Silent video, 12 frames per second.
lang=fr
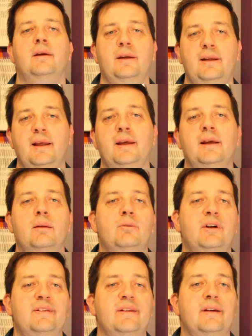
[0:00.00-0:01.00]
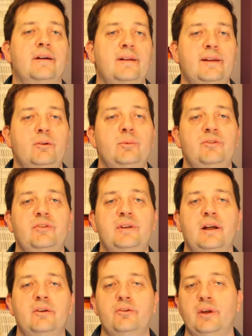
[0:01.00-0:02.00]
il a également atteint les
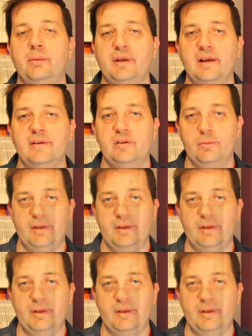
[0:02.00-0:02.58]
demi-finales du M15 de